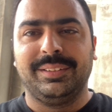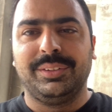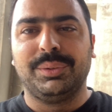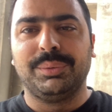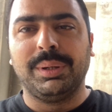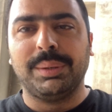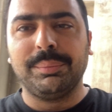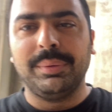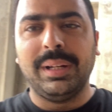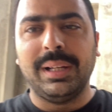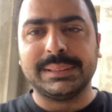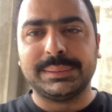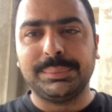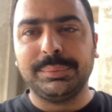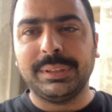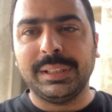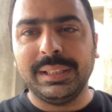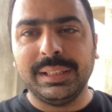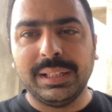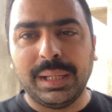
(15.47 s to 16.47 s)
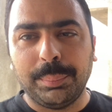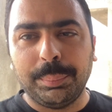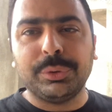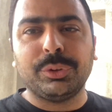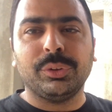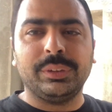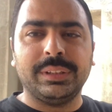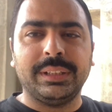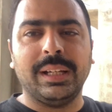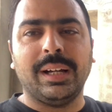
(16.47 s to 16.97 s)
कमेंट में लाजमी बताइएगा अभी
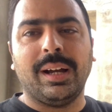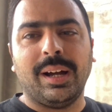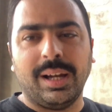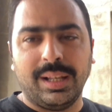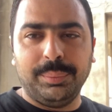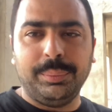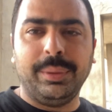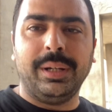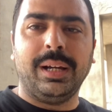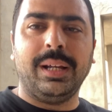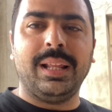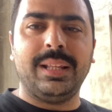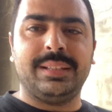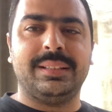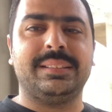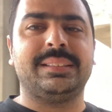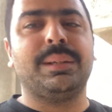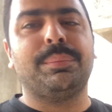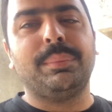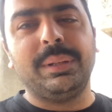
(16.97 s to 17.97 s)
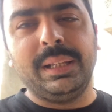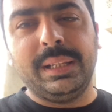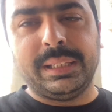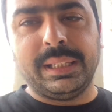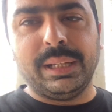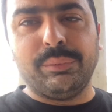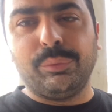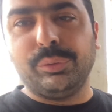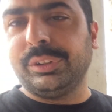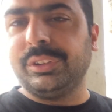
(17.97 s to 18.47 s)
तो ये क्या हाल भी हाल है जिससे मैं
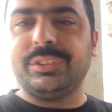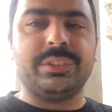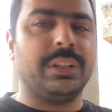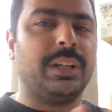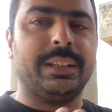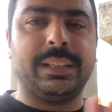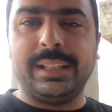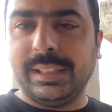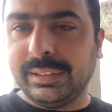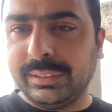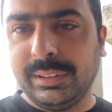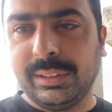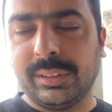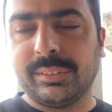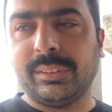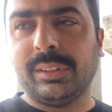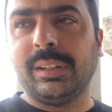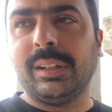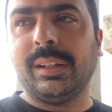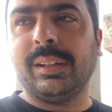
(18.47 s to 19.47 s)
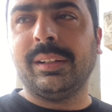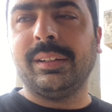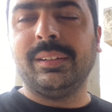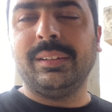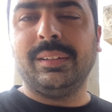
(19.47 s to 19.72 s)
लेके आया हूँ उनकी ज़रा केयर नहीं करता था